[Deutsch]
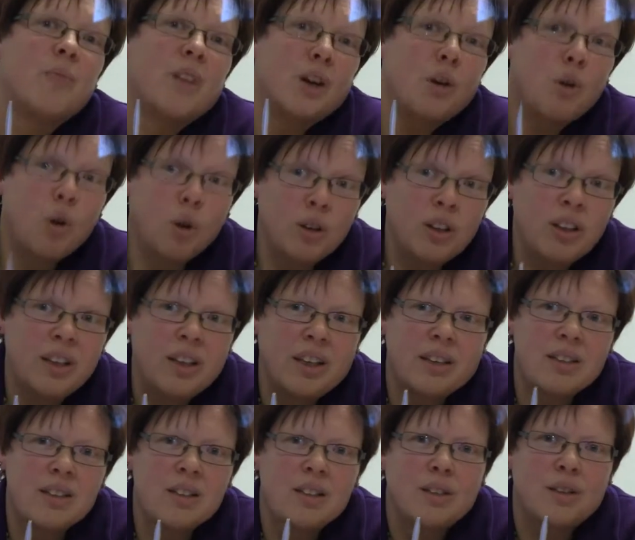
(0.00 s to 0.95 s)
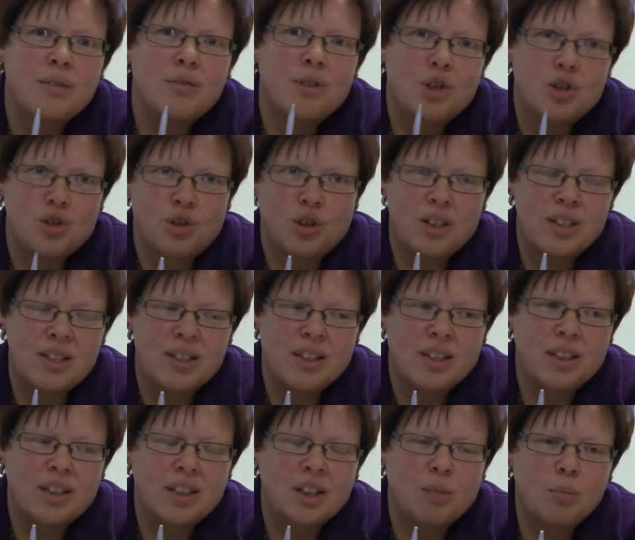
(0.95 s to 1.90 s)
der Kontext, wie ich schon
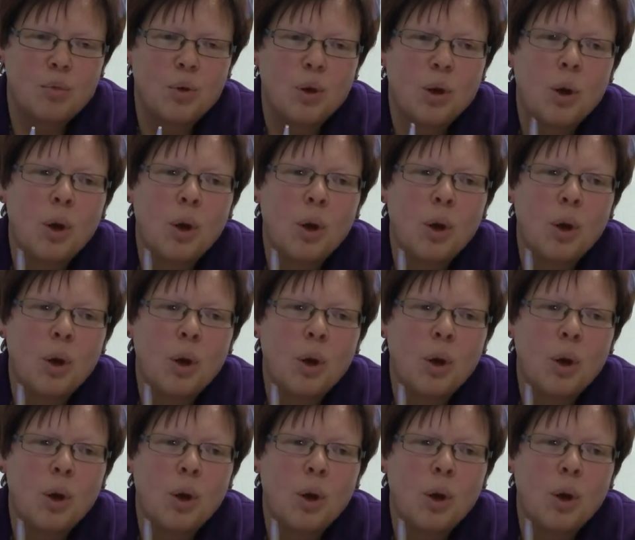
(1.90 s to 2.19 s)
gesagt habe.